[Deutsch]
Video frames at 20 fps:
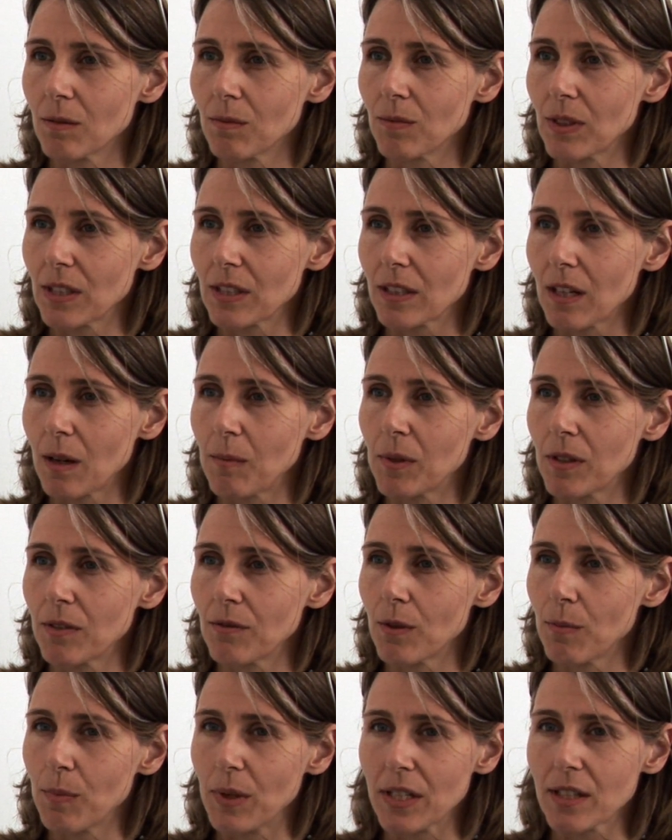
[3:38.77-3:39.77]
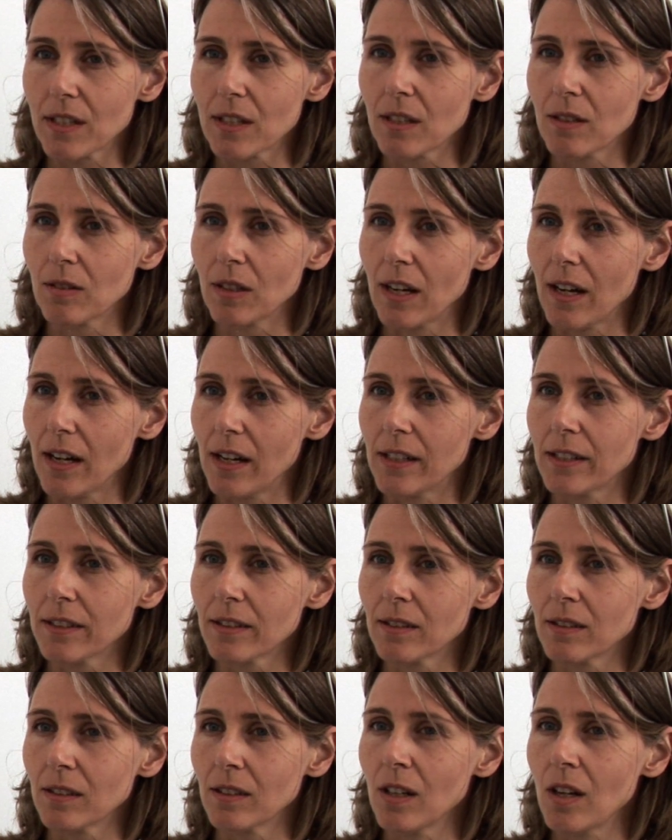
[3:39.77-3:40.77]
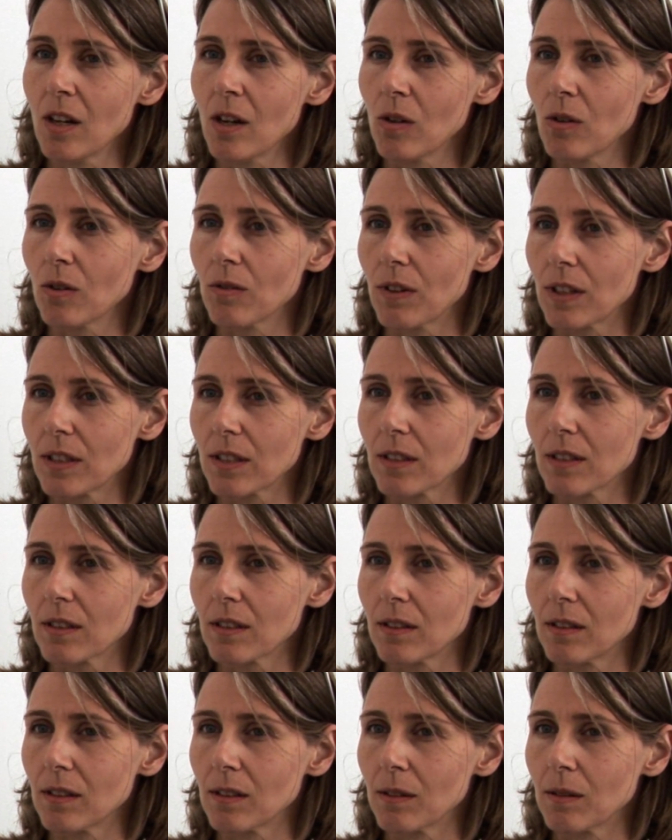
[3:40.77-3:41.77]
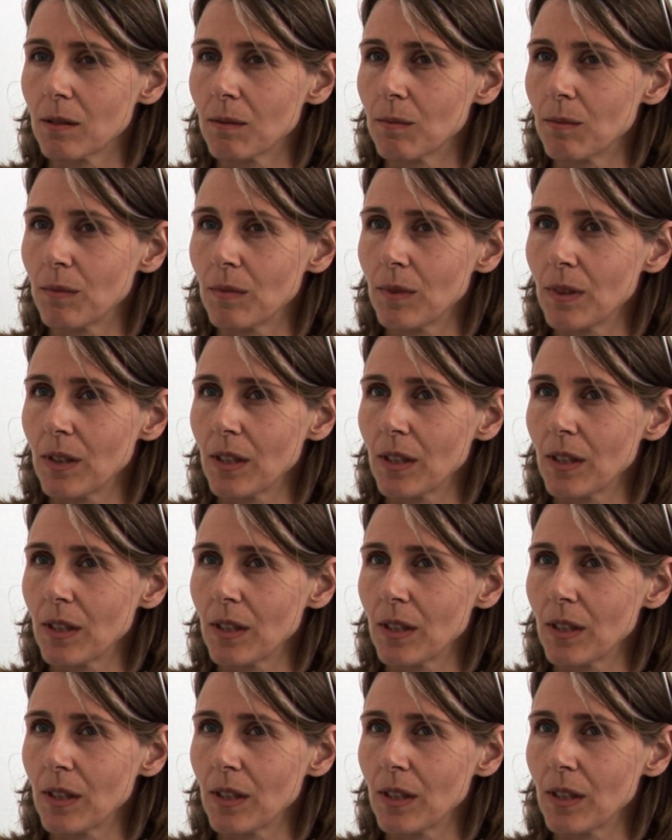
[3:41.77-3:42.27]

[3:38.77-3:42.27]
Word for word: was kann man verbessern, erhalten und was, ähm,